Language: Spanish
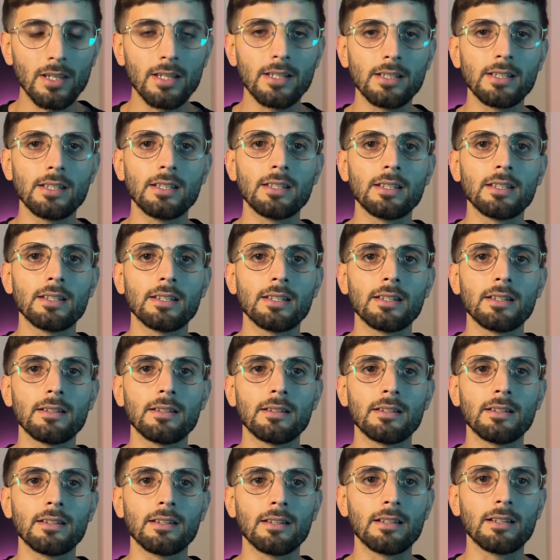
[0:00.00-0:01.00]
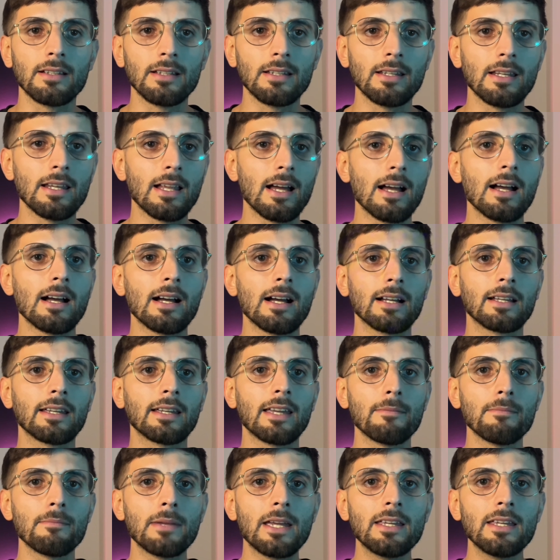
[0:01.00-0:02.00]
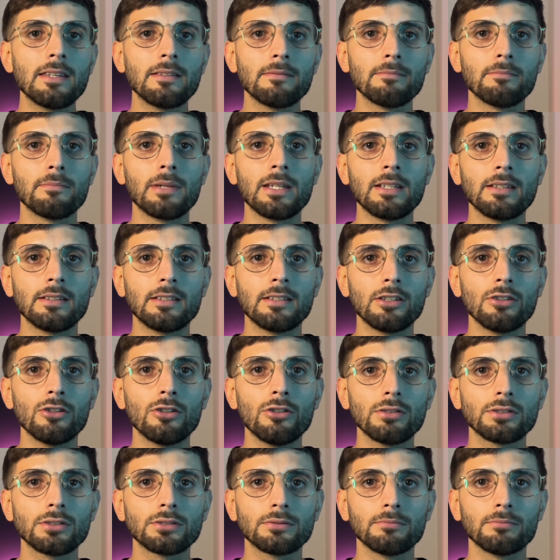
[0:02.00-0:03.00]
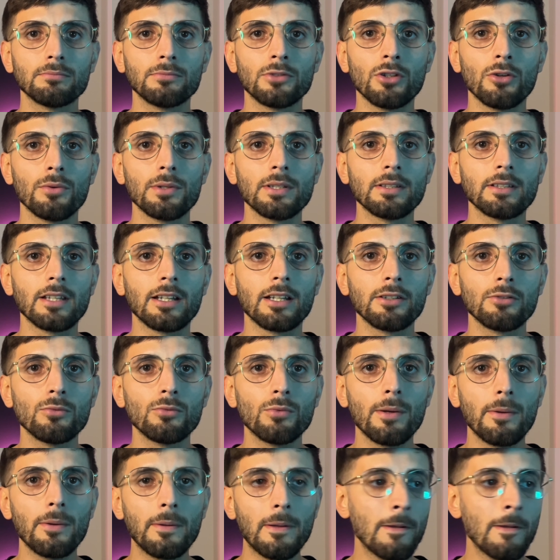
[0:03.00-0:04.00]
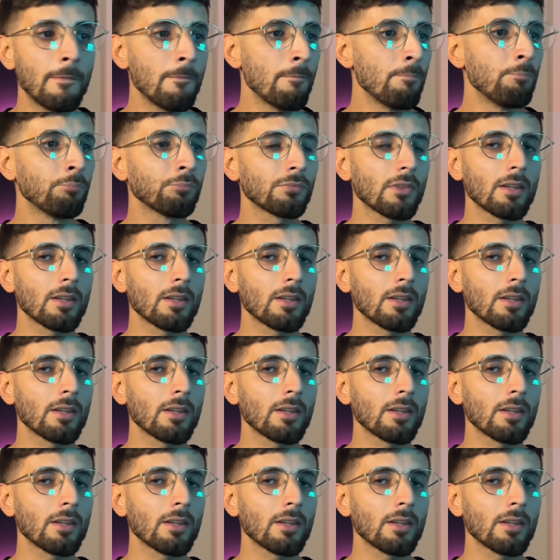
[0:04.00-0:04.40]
eh, la Kemei 2299